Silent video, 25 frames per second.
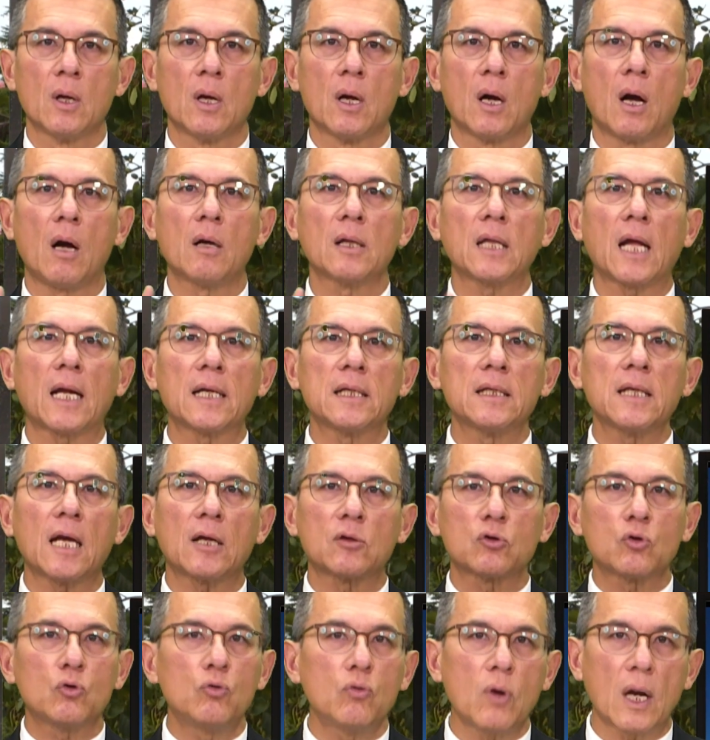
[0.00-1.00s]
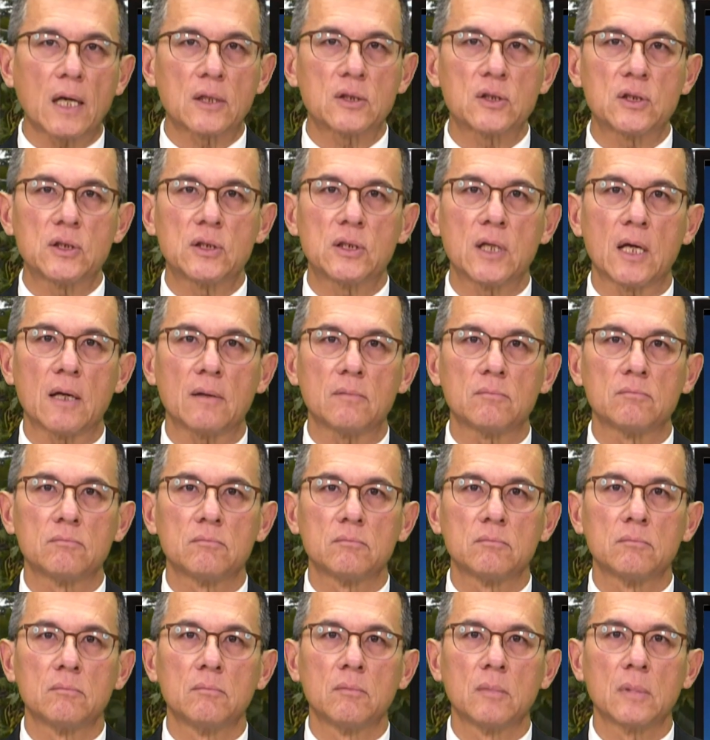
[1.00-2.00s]
澳大利亚突然之间
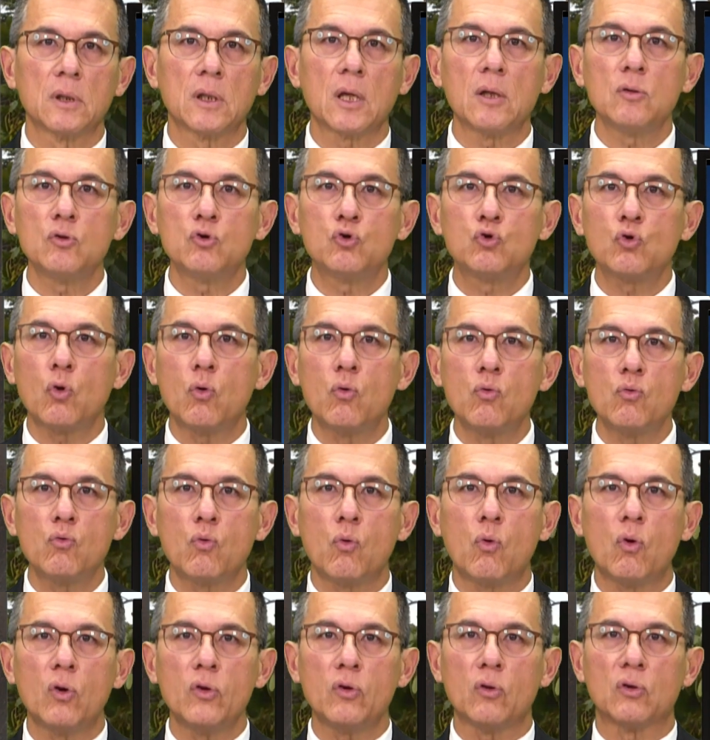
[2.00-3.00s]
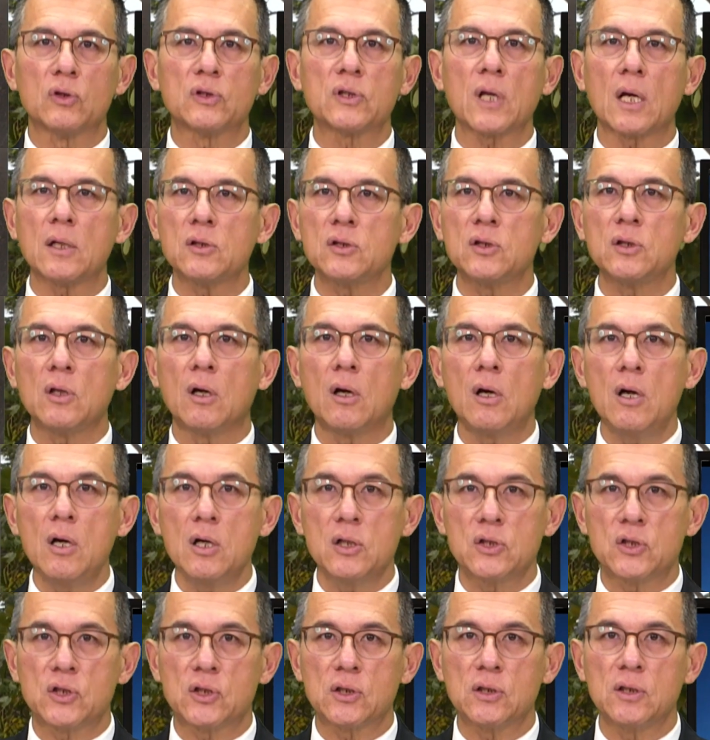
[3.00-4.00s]
跟中国有将近二
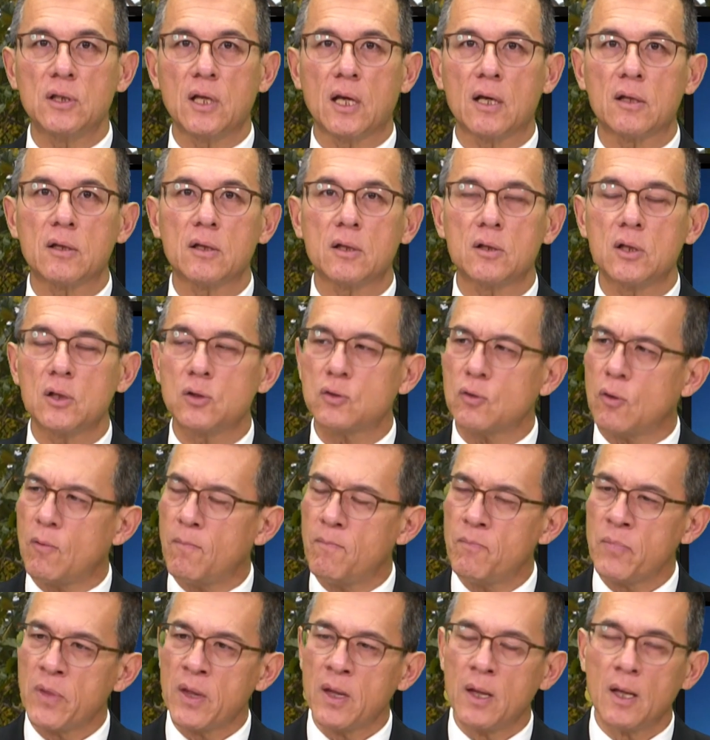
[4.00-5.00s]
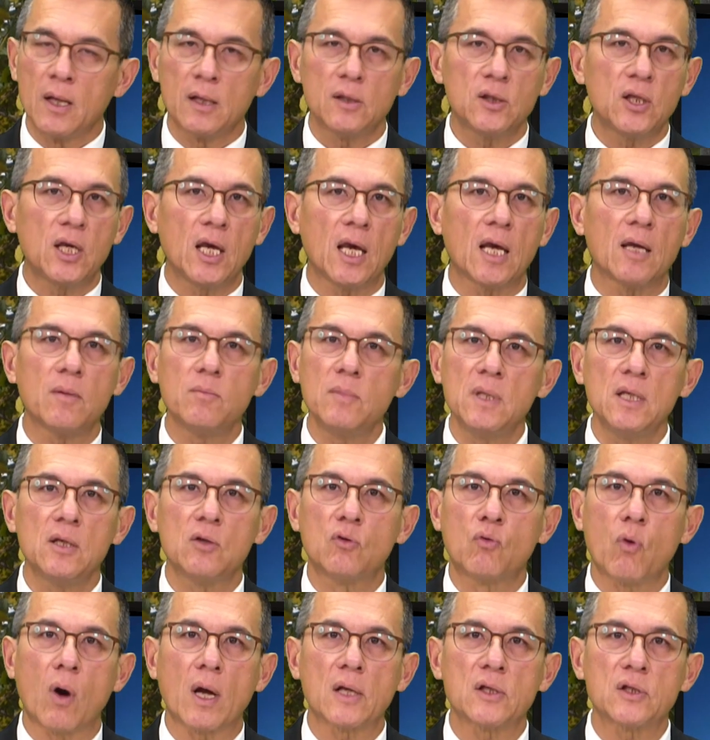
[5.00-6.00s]
十年的那种甜蜜
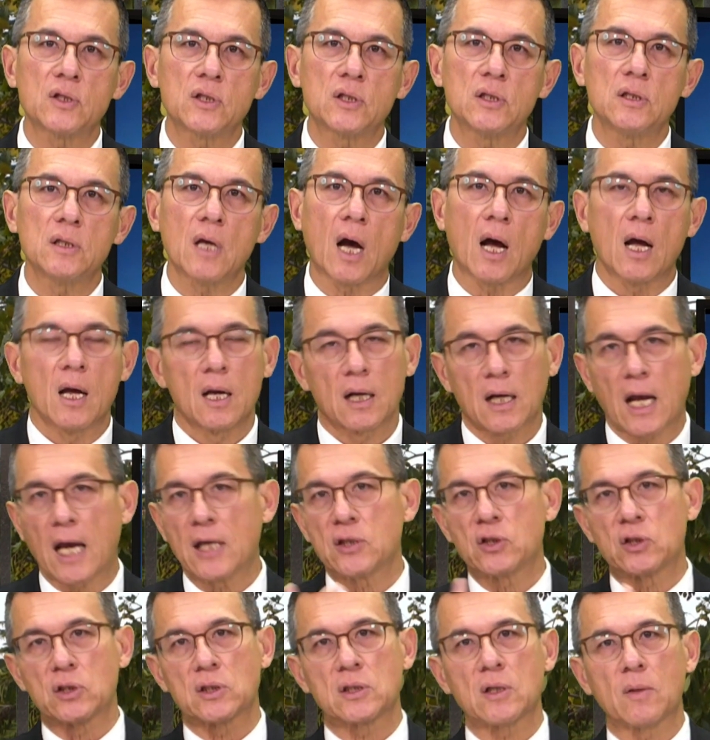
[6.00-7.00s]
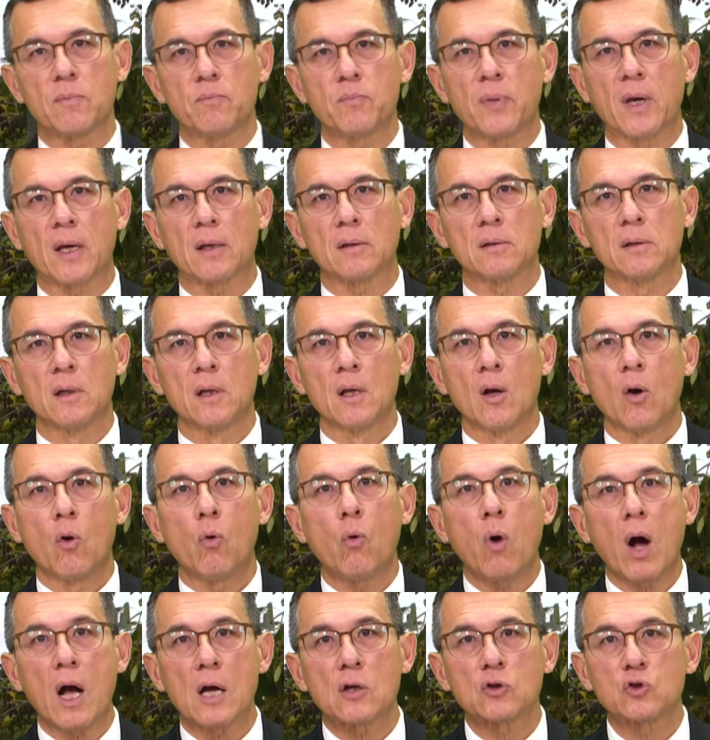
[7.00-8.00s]
关系啊，开始生变。
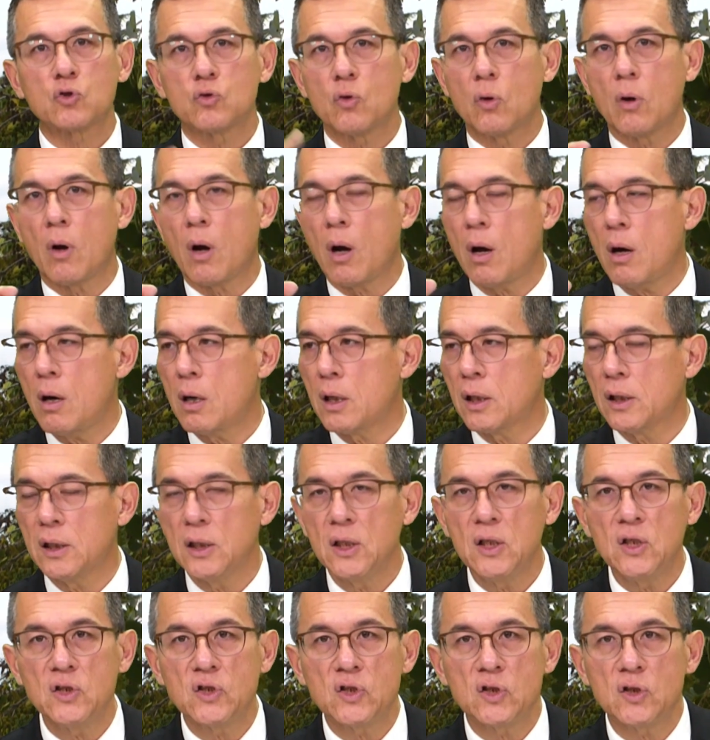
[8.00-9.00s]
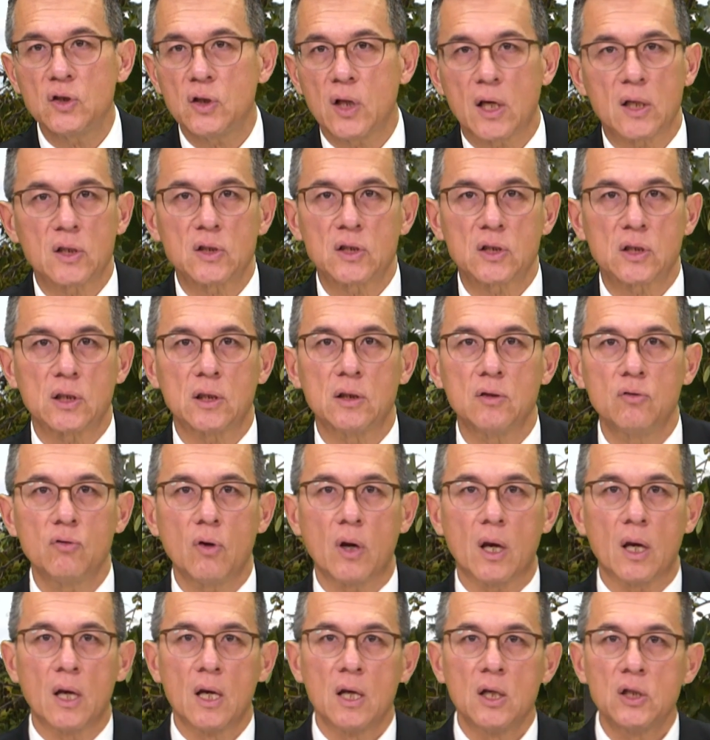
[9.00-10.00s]
话说二零一四年十一
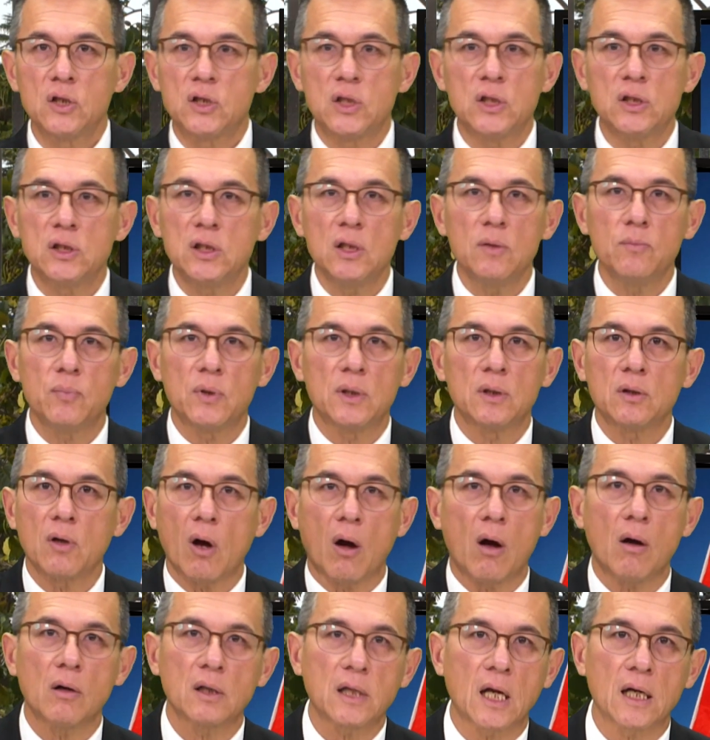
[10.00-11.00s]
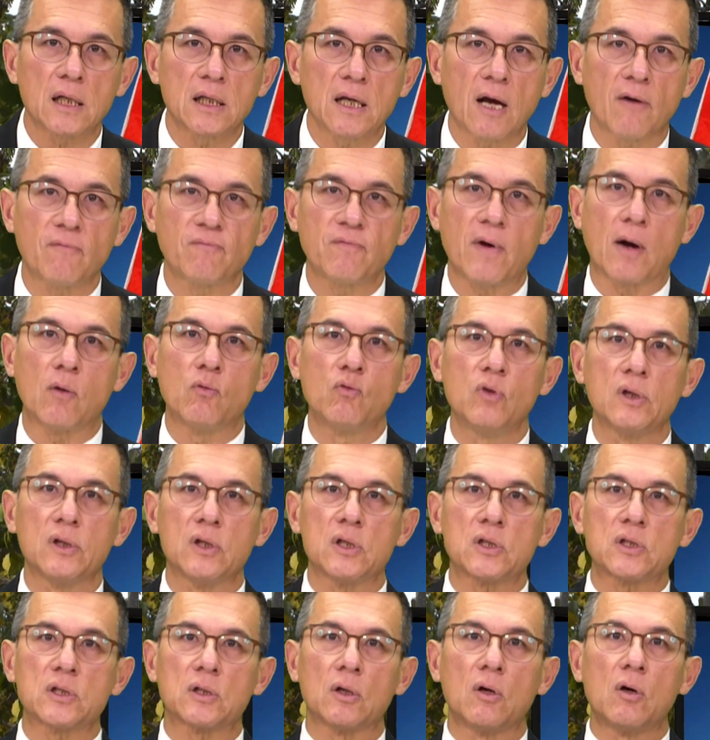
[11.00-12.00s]
月，习近平到澳大利亚访问
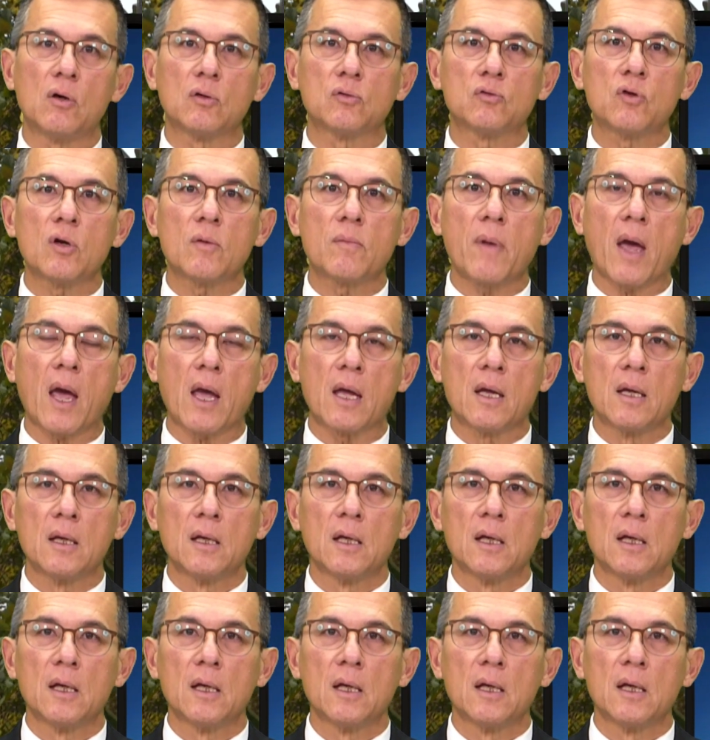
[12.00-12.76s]
的时候，对不对？